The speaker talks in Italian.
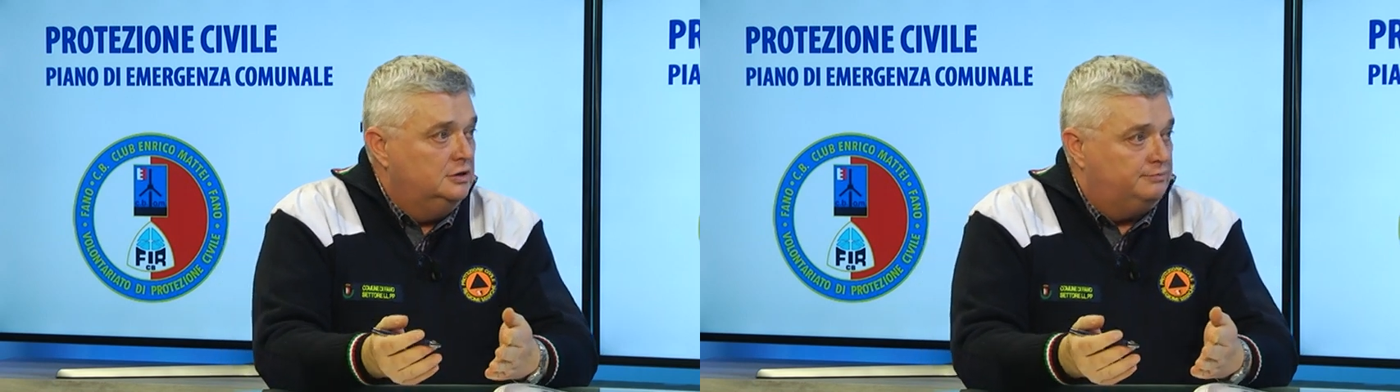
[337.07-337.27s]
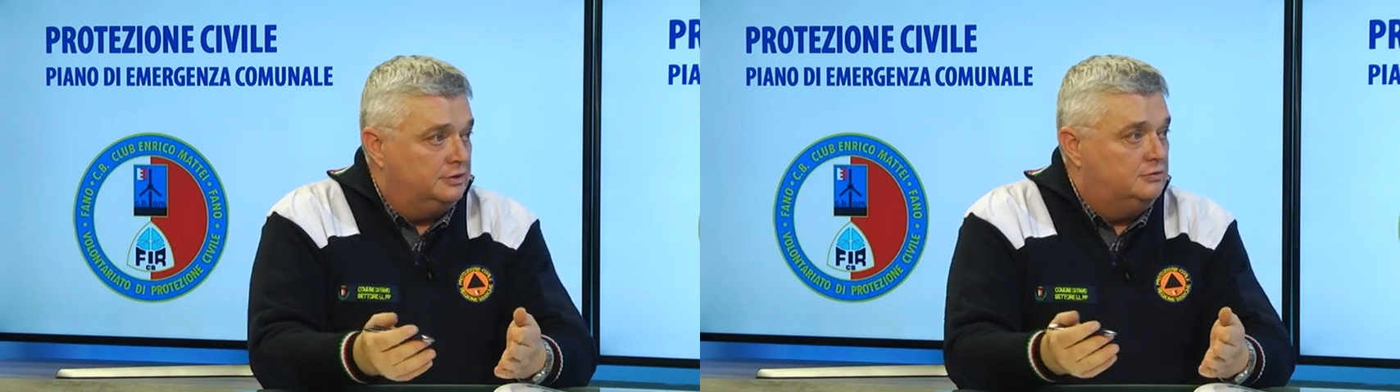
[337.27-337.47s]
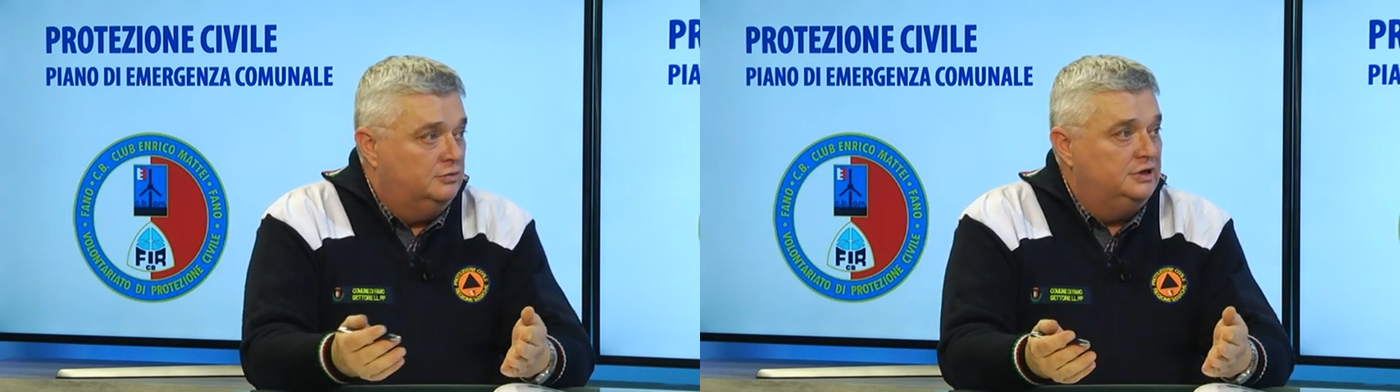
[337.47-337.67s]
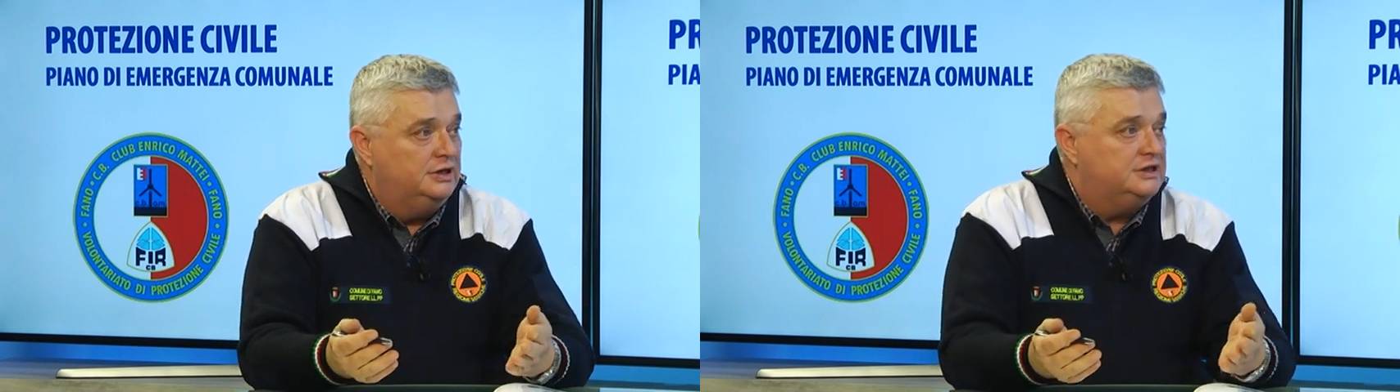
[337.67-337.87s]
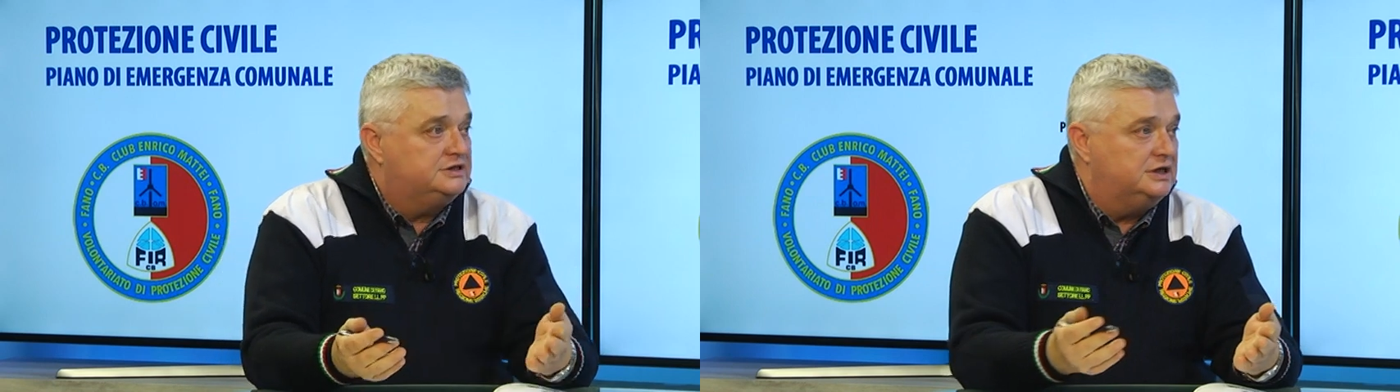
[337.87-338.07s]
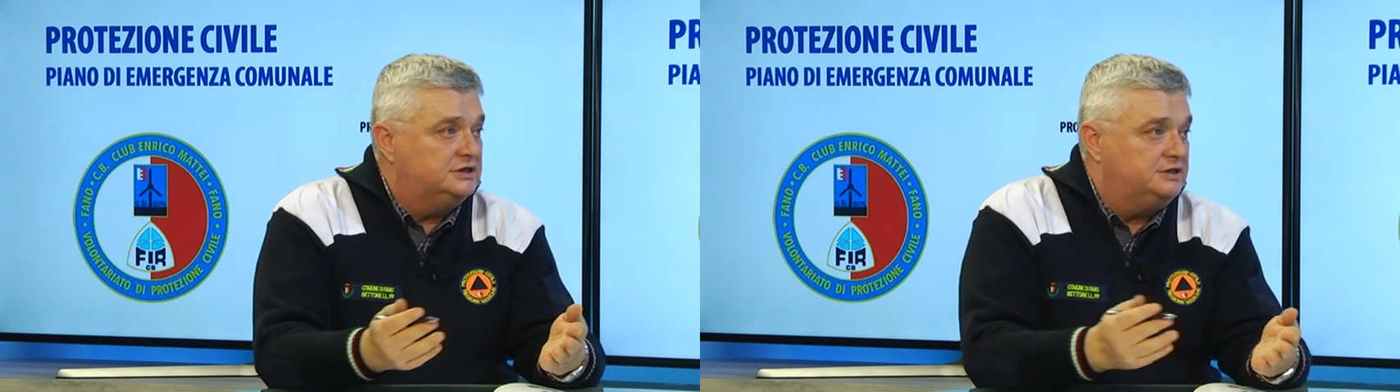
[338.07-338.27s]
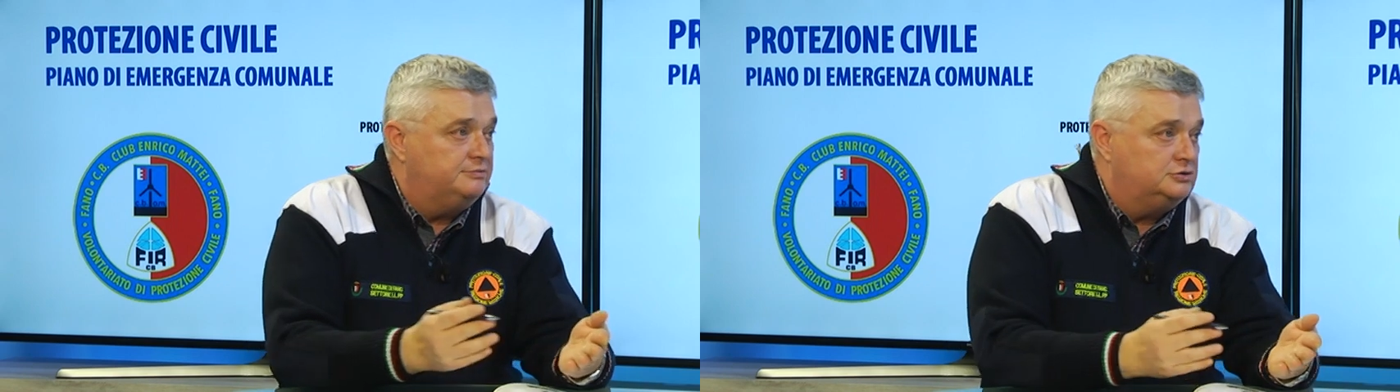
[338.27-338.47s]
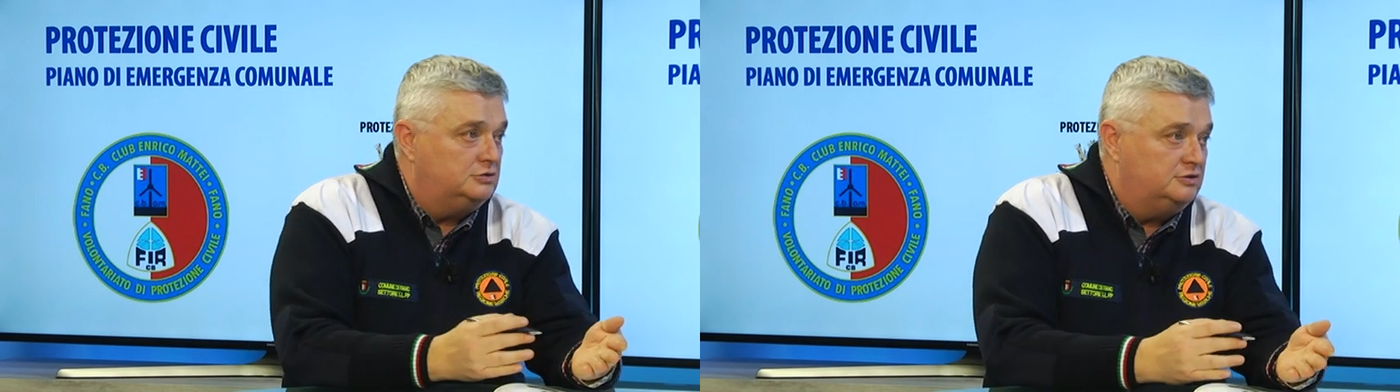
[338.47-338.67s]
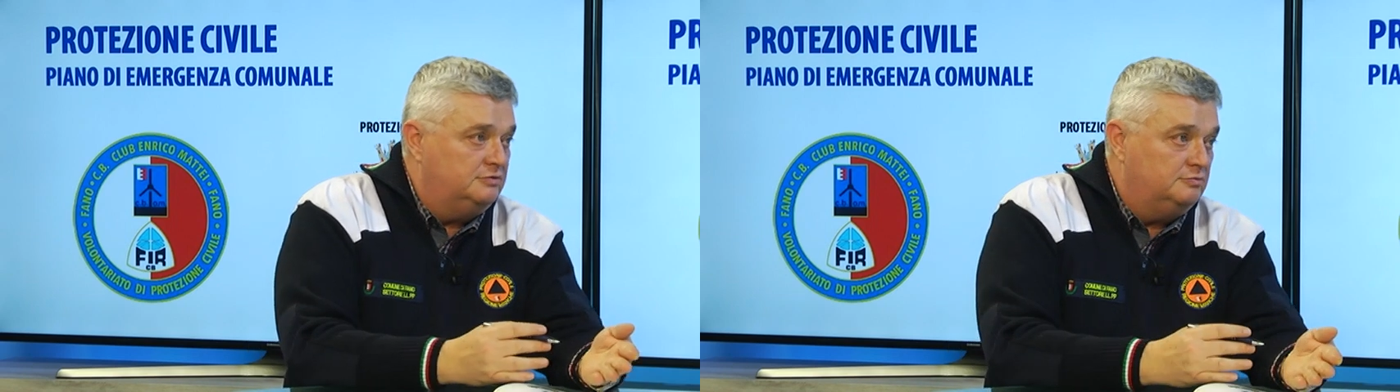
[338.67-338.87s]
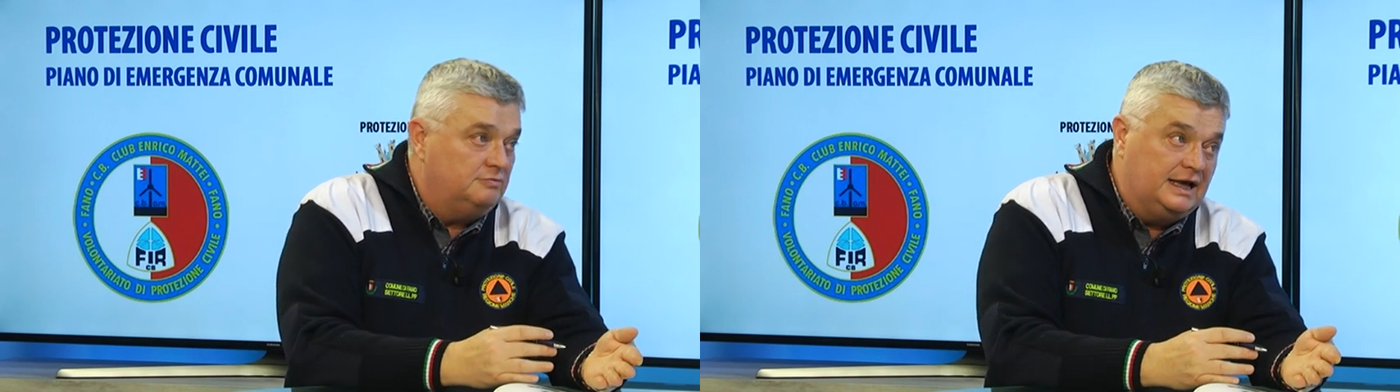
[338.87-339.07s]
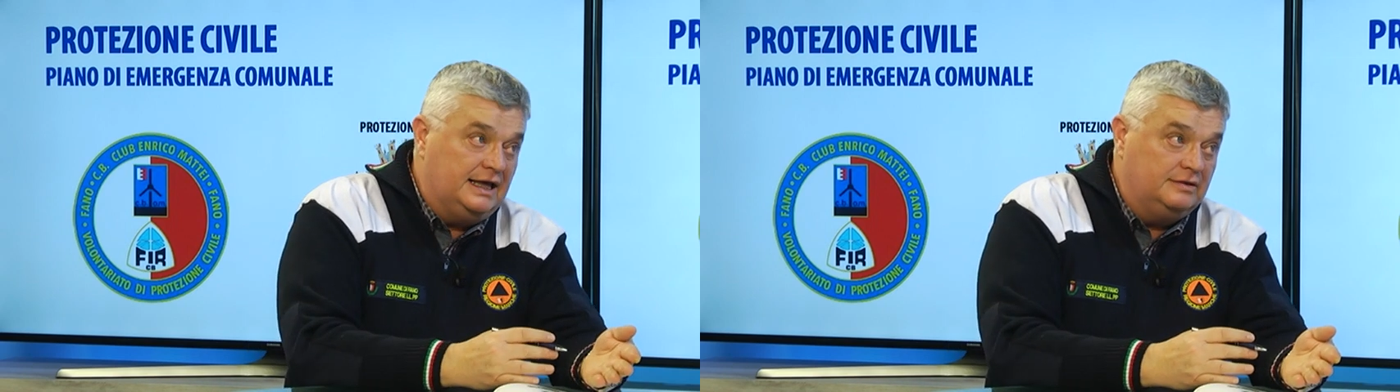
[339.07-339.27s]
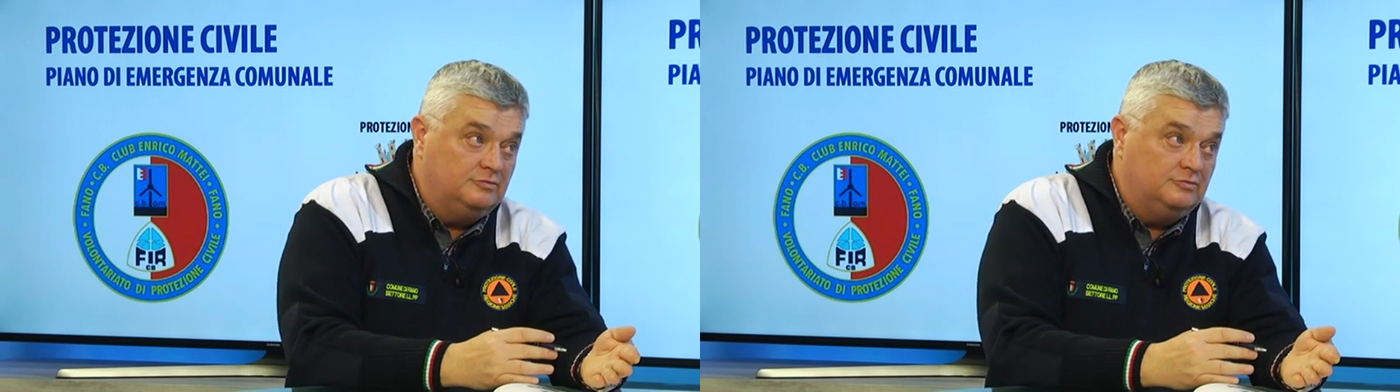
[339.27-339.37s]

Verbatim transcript: per cui se c'è bisogno di magari